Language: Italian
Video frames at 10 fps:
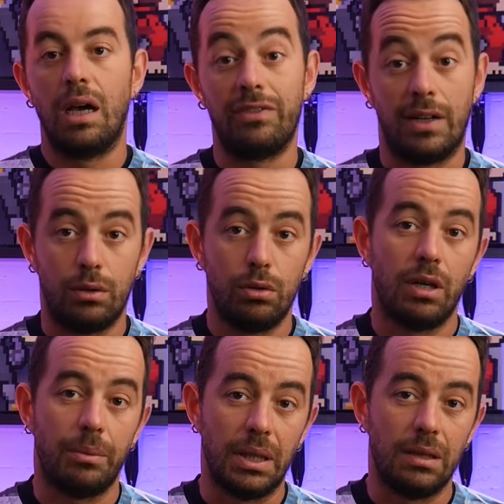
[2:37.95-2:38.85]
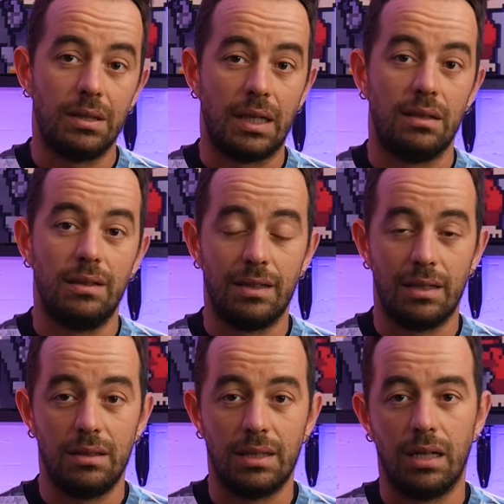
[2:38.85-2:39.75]
ha fatto veramente tanti
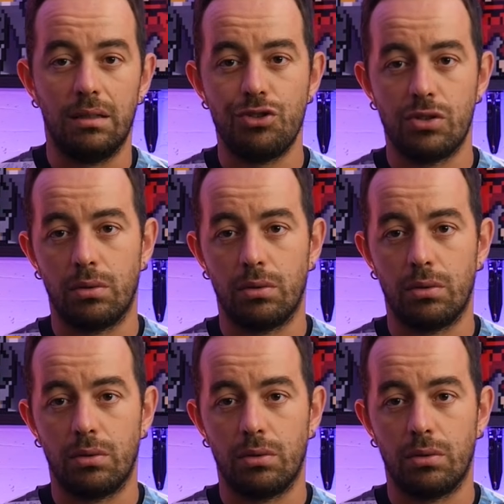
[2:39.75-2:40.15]
tanti danni ci